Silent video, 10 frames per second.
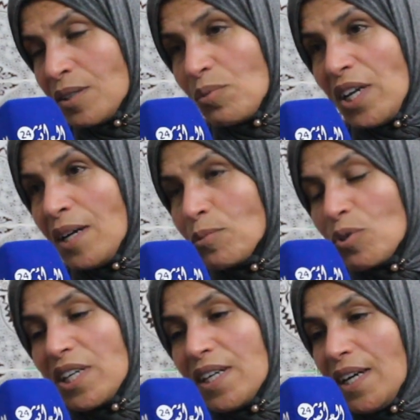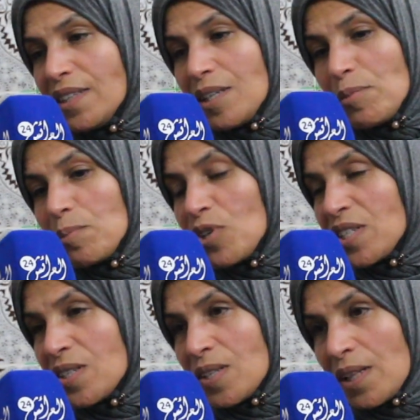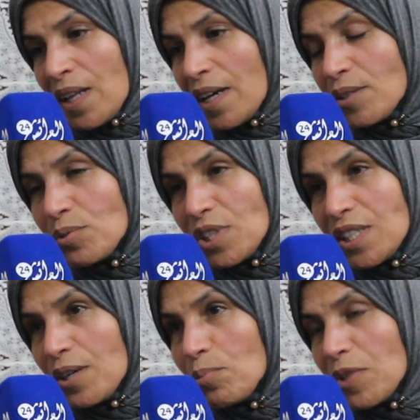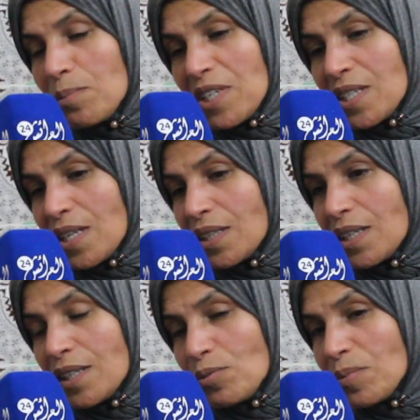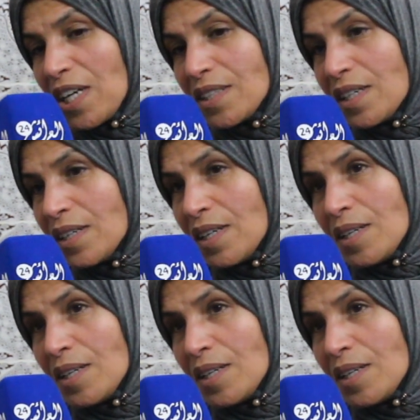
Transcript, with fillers: والحمد لله عندنا من المؤسسات القانونية ومن المساطير ومن هذا